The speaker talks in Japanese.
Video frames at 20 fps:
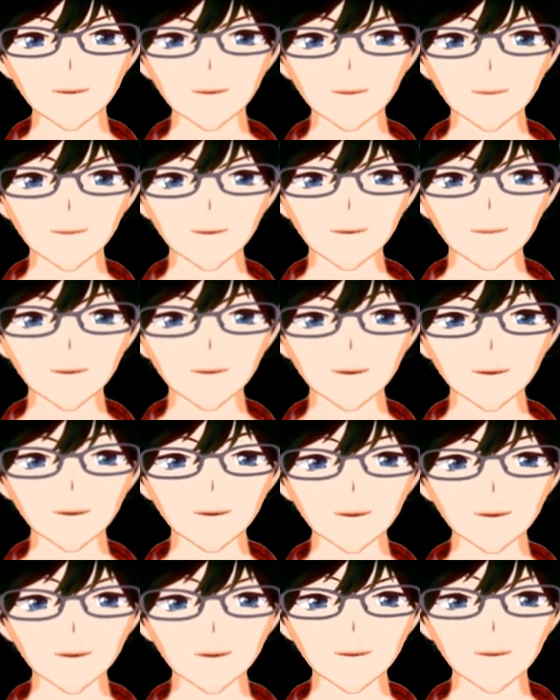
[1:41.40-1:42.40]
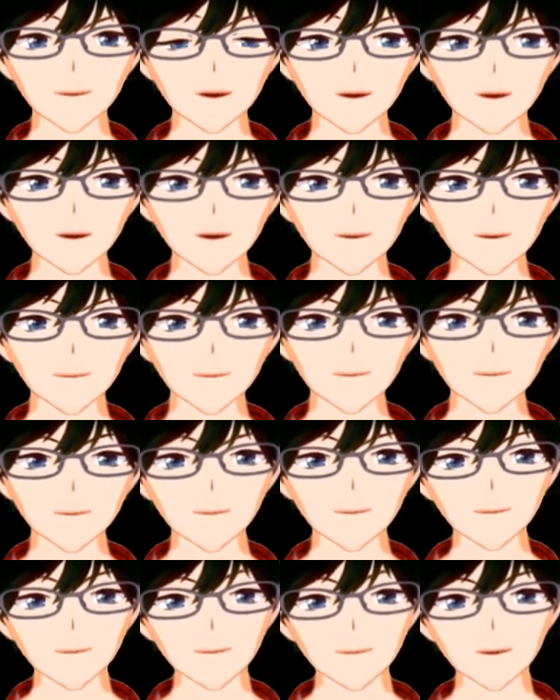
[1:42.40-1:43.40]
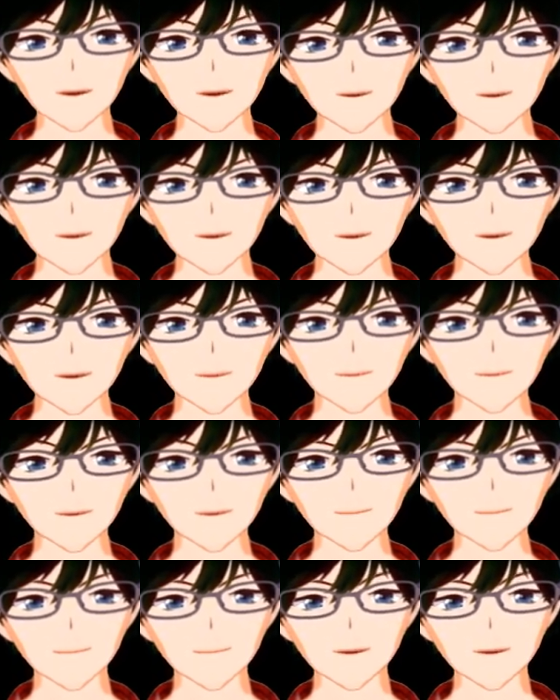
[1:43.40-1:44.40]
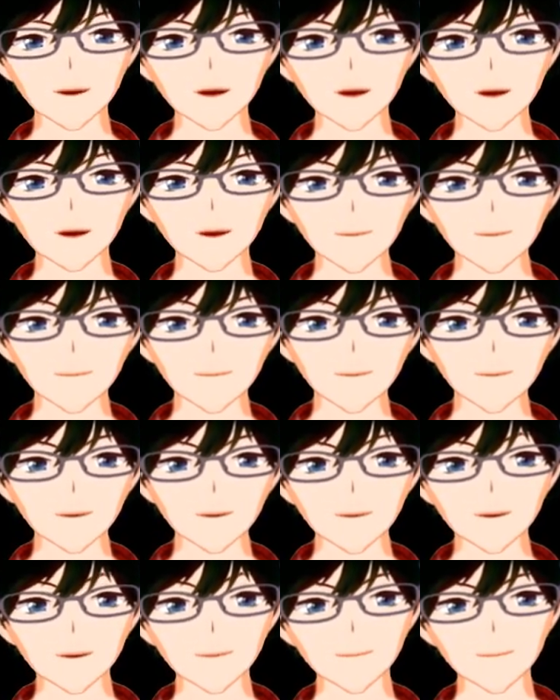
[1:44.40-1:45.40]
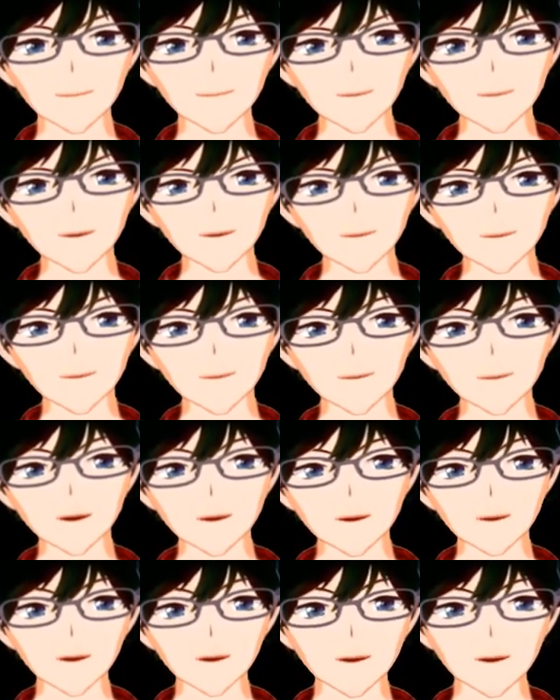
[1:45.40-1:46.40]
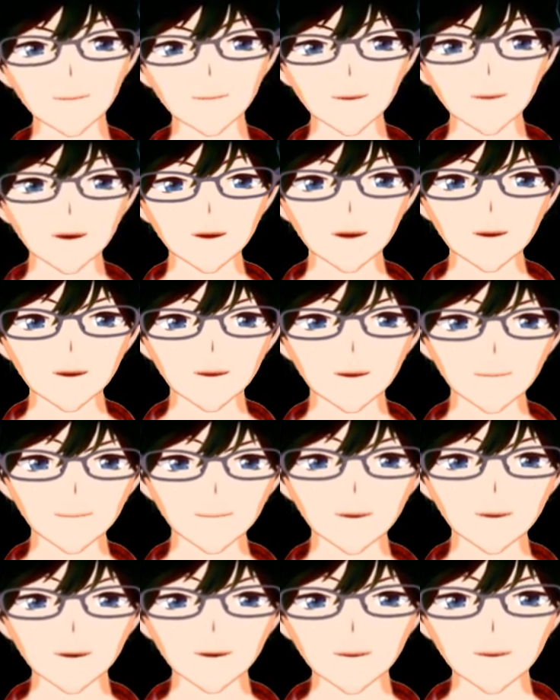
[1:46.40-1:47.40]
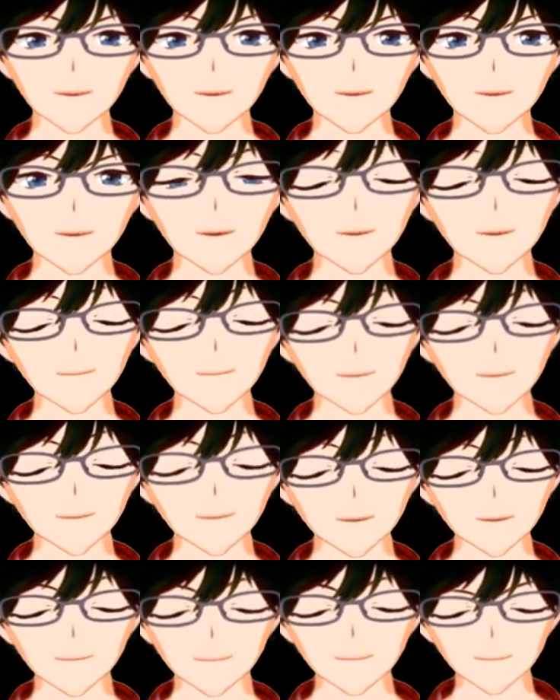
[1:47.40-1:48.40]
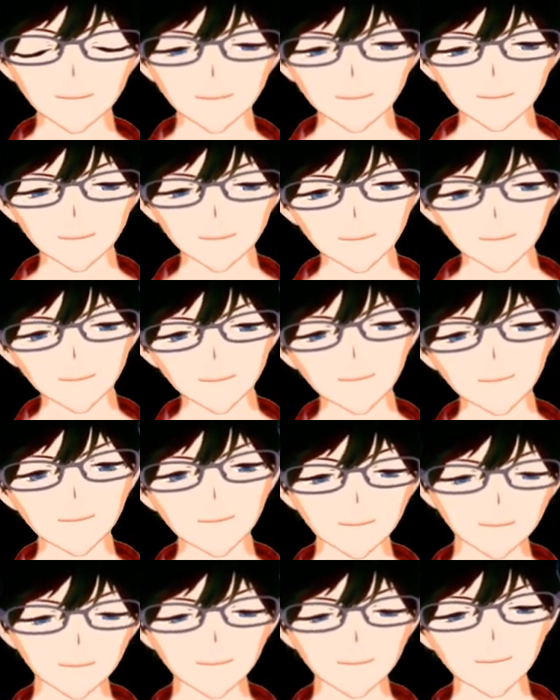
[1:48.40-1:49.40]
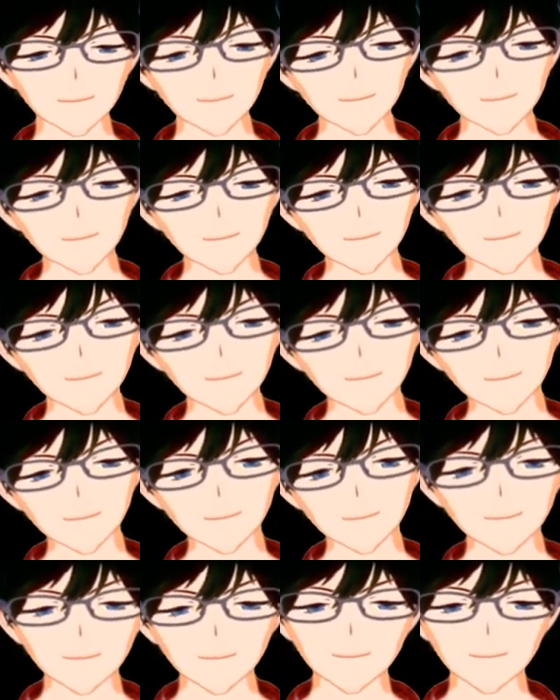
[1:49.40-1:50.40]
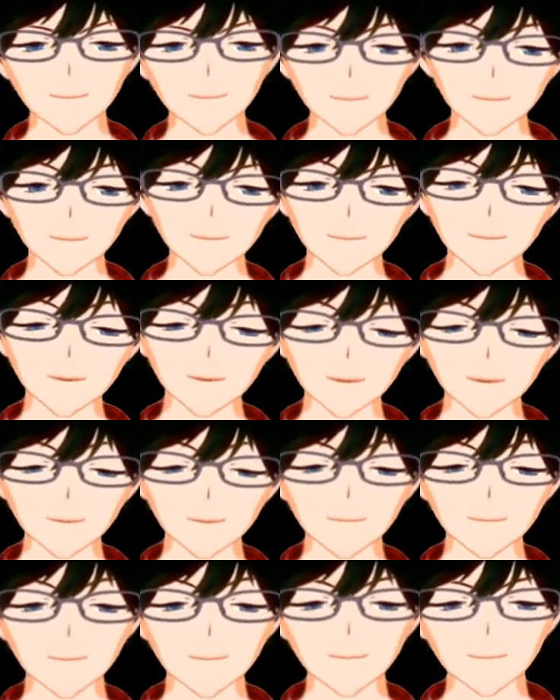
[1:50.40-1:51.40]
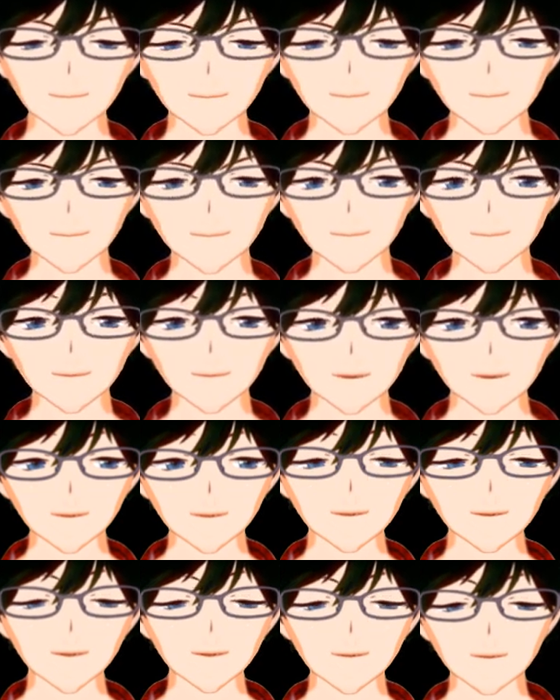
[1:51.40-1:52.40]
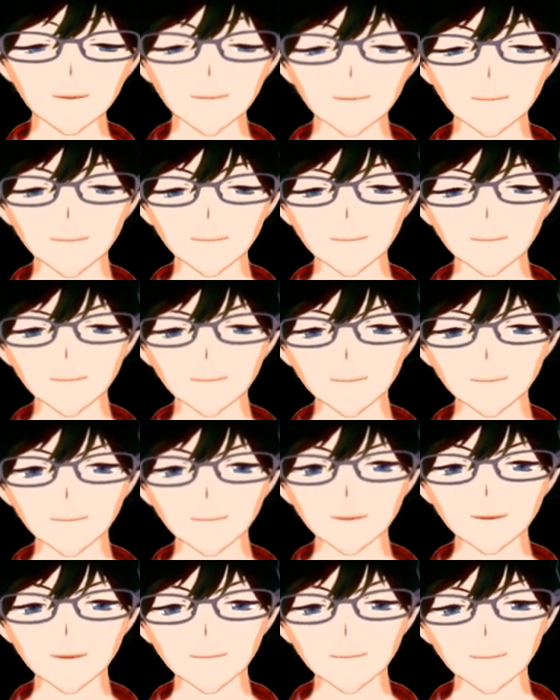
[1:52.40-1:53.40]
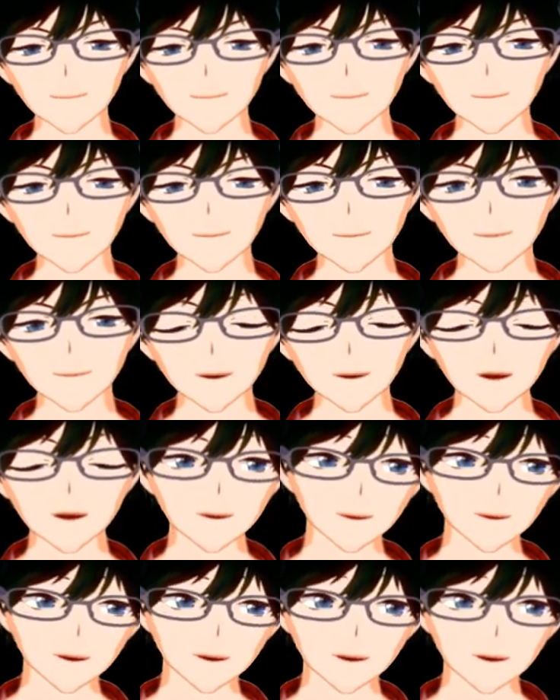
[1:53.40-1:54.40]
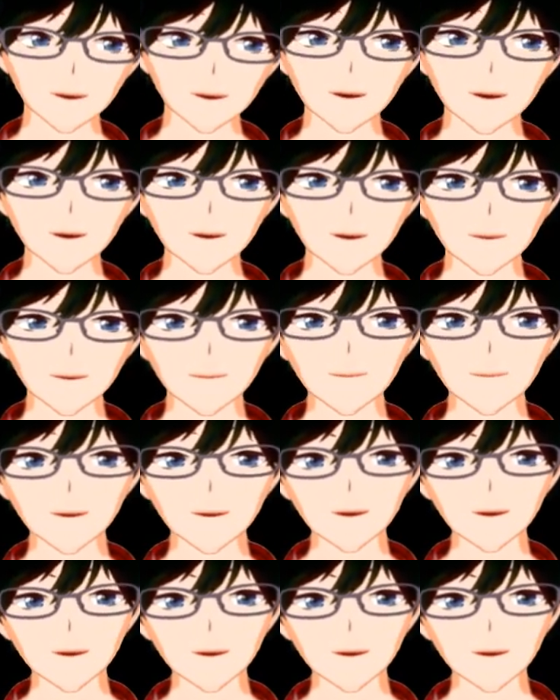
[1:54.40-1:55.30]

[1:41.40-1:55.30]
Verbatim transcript: か、ただただ受け入れる余裕がなくて、ポカーンとしていたっていうのが眺めていたっていうお話なんじゃないでしょうか。はい、ということで、えー、ホレン氏は、えー、陣営は5ですね。